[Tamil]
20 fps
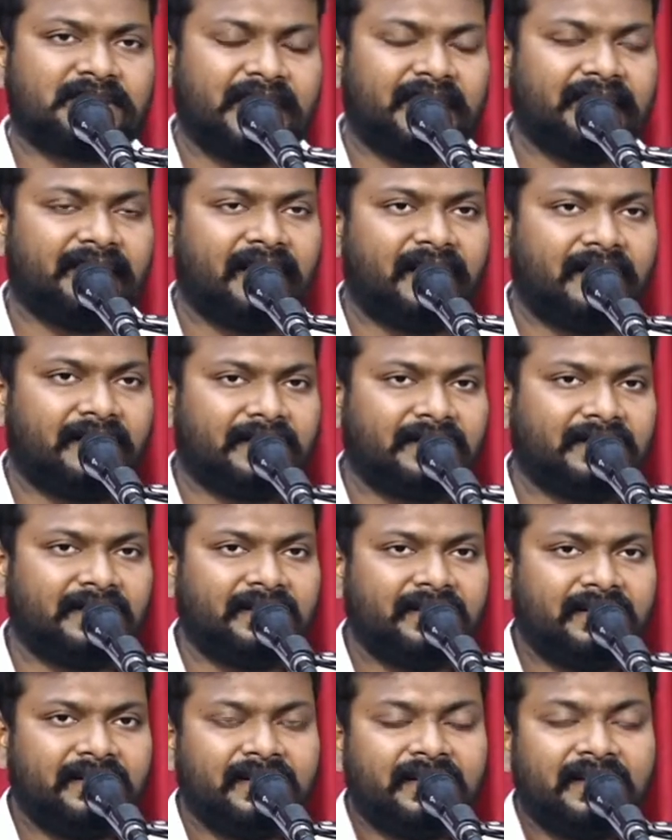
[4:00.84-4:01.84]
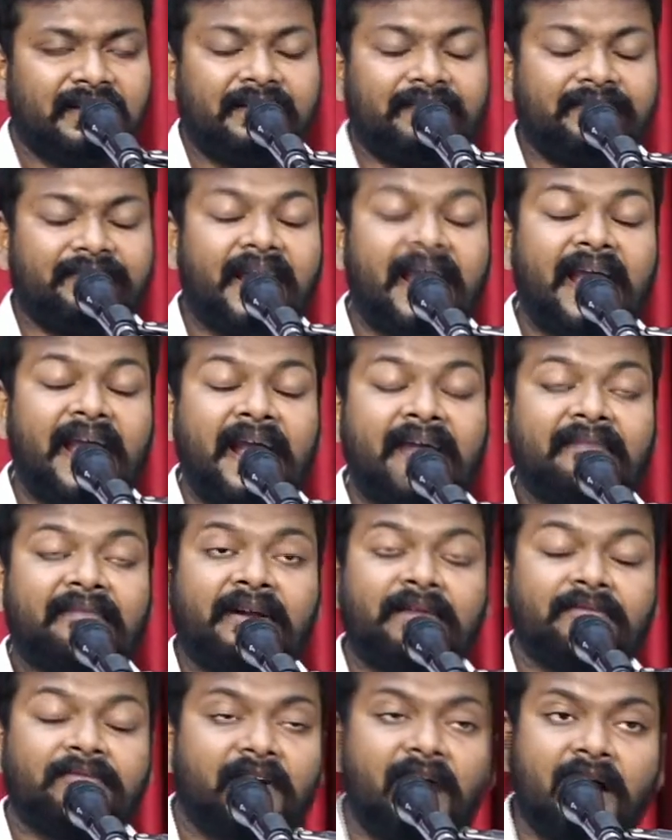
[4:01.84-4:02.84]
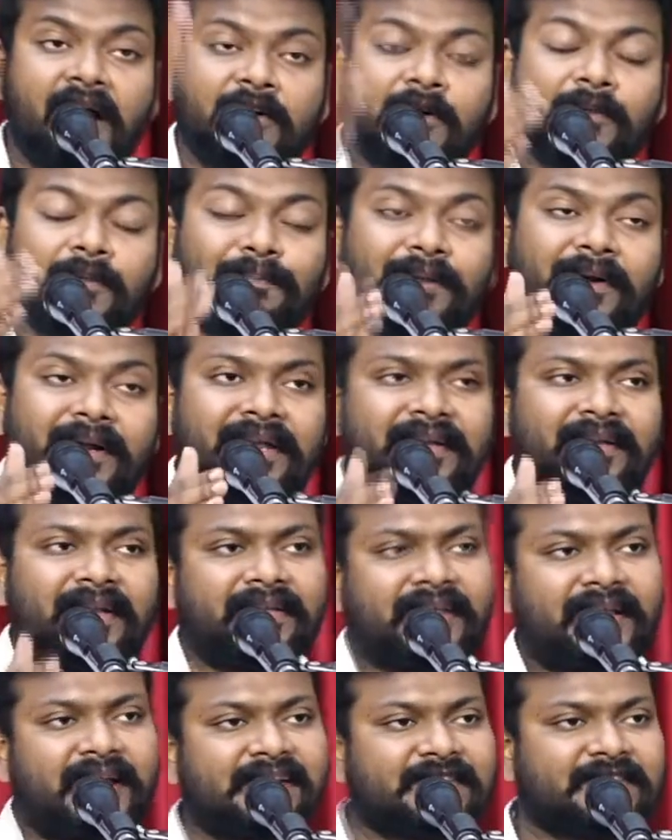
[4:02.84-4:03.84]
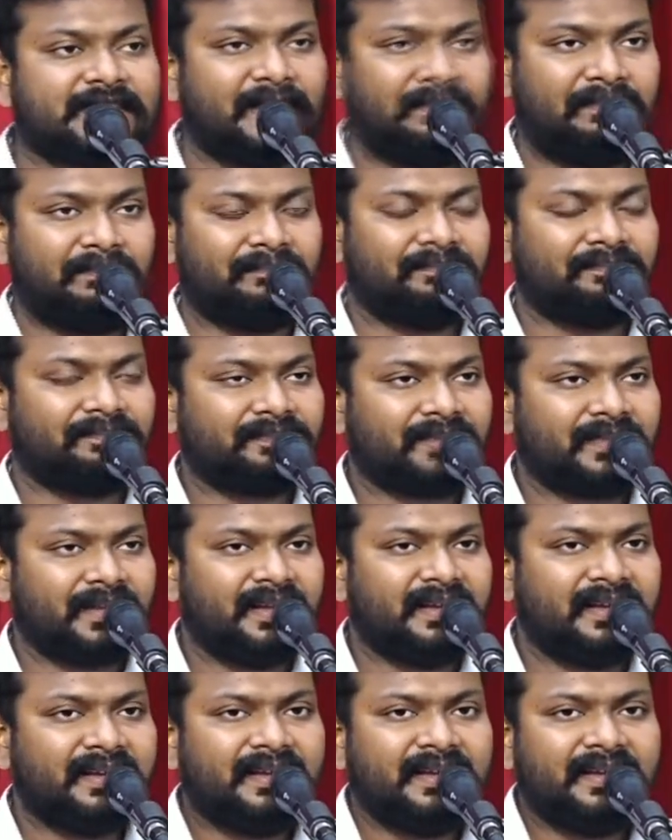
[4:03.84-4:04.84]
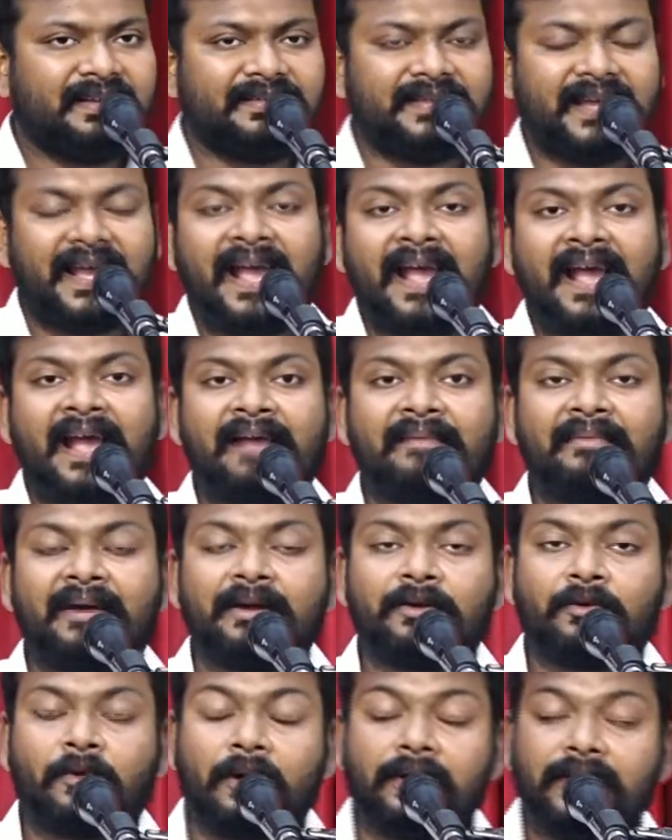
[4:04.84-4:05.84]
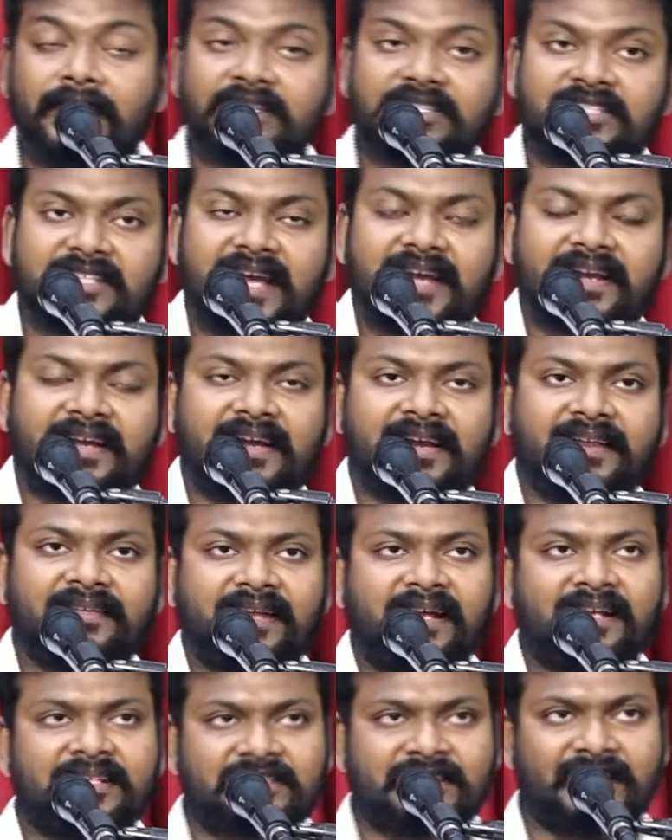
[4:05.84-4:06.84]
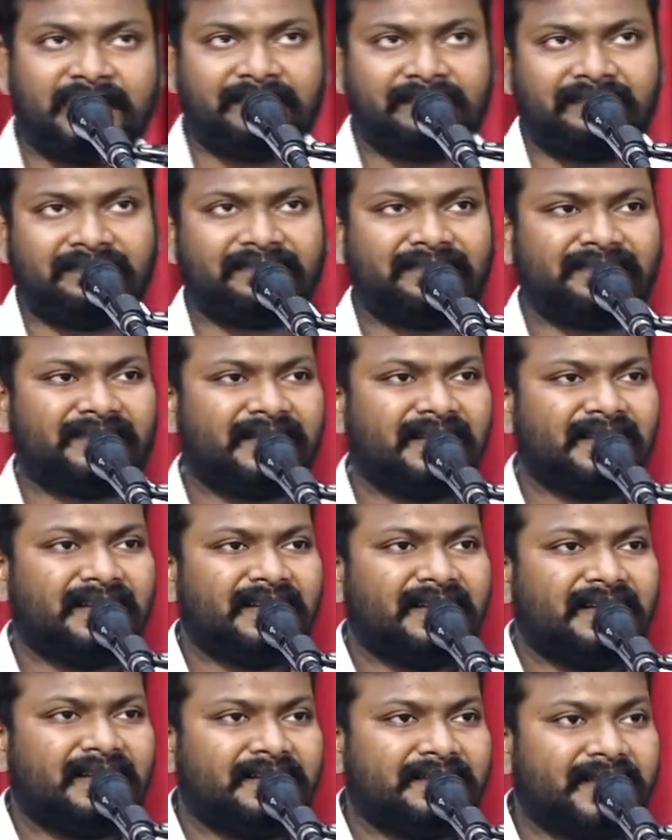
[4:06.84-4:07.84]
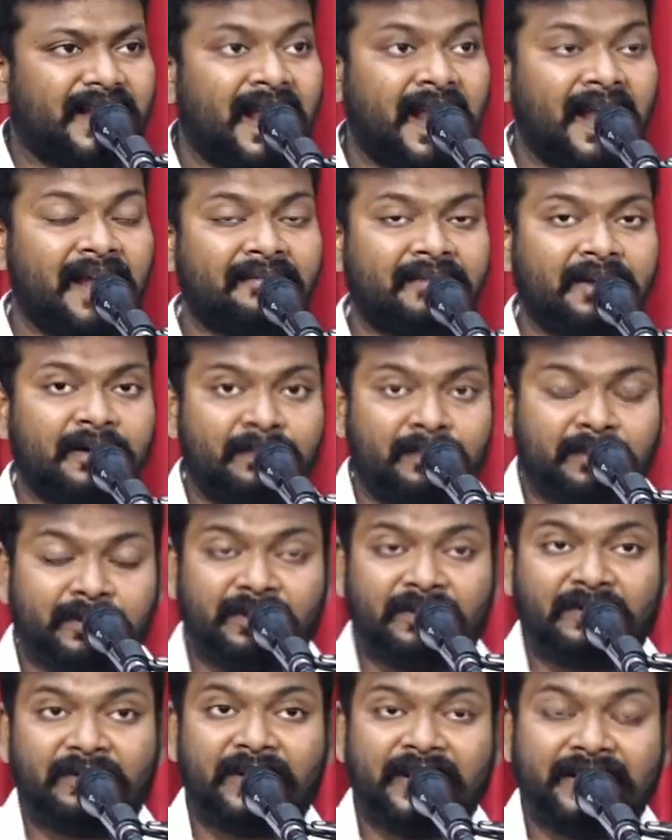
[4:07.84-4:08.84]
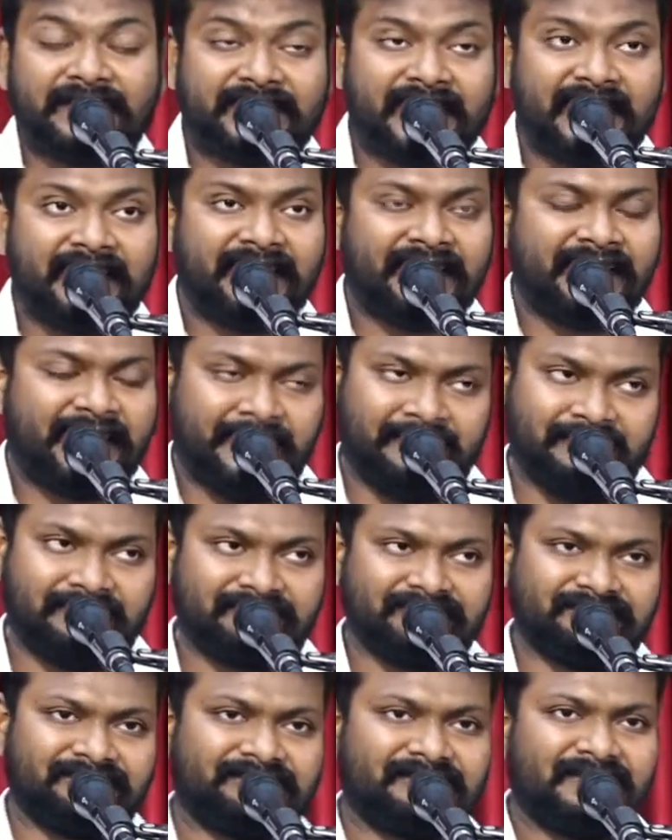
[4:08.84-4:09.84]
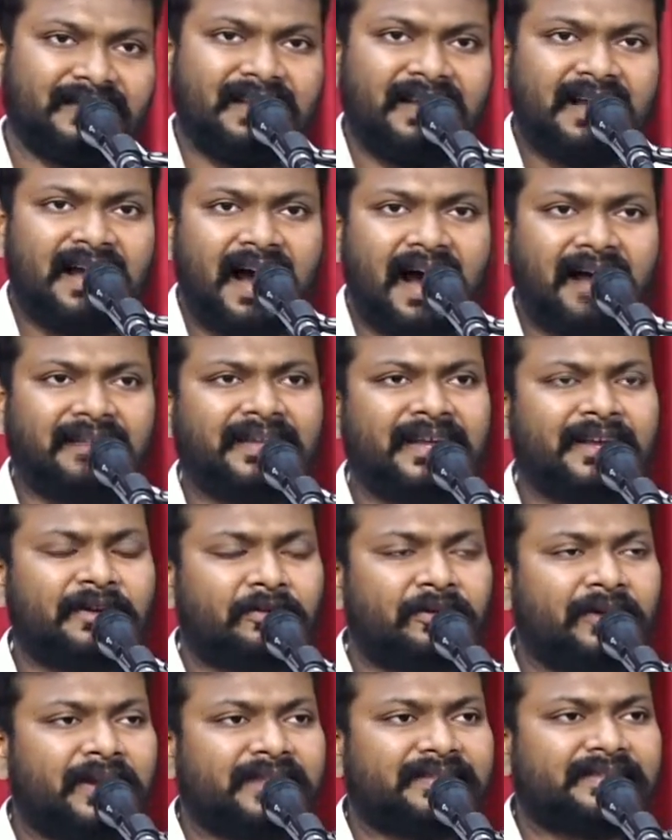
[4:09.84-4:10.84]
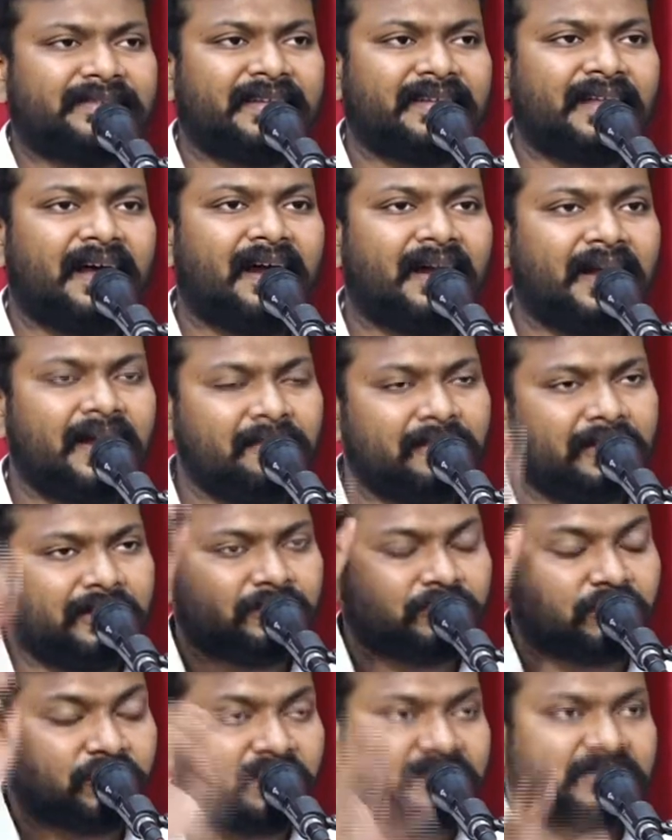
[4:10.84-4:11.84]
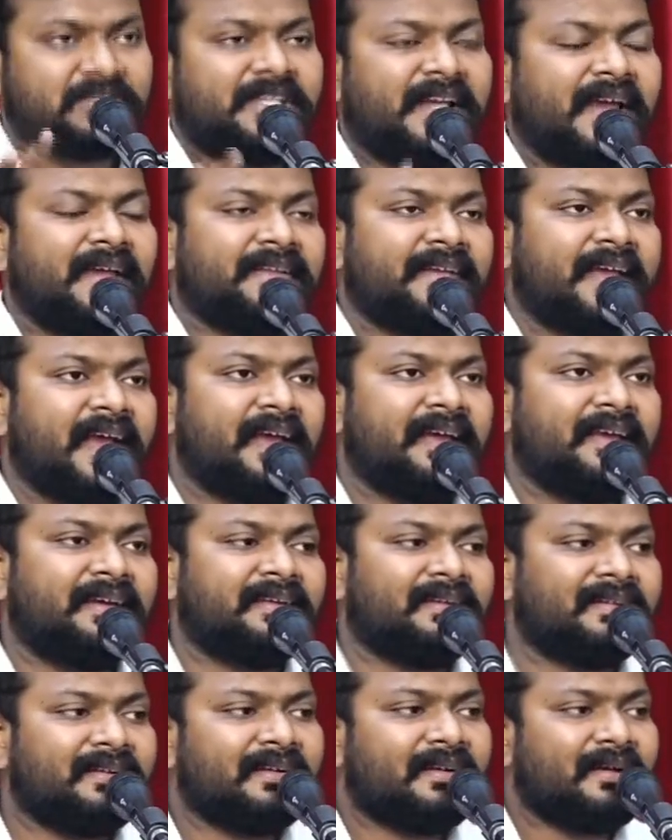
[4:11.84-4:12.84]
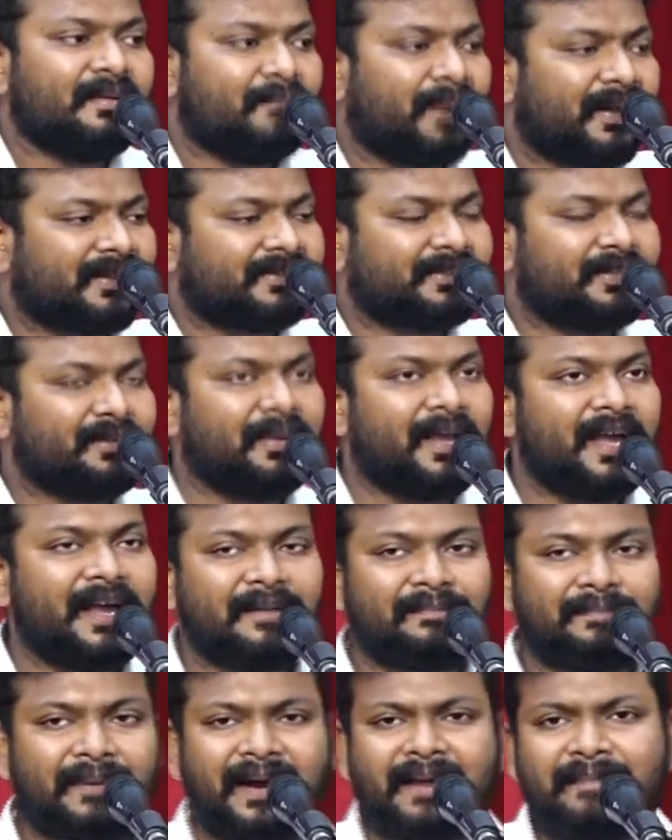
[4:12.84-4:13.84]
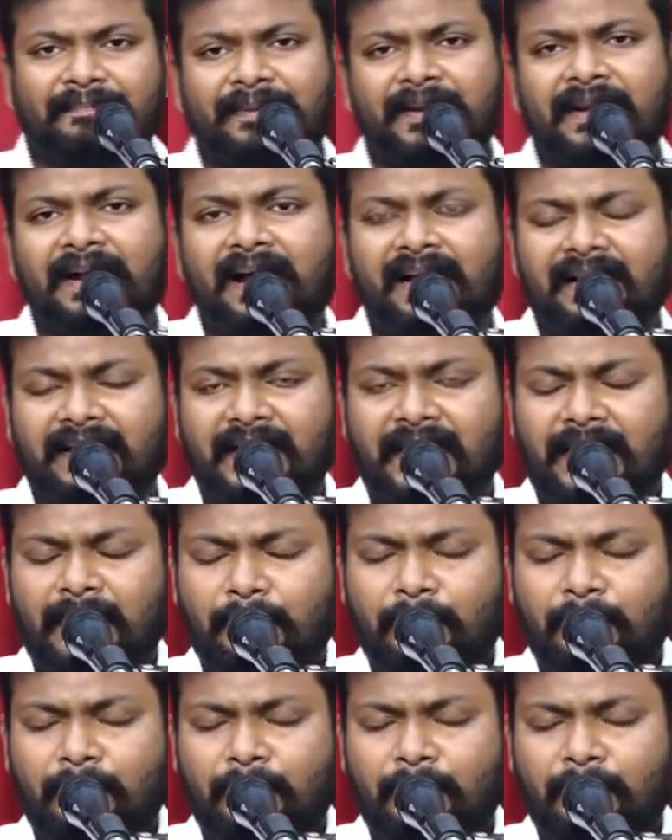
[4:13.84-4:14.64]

செய்தார்கள் தேவன் வாக்கு பண்ணின தேசம் தேவன் கொண்டு சேர்க்கிற தேசம் தேவன் முன்குறித்த இடம் அதை குறித்ததான ஒரு துர்ச்செய்தியை பத்து பேர் பரப்பினார்கள்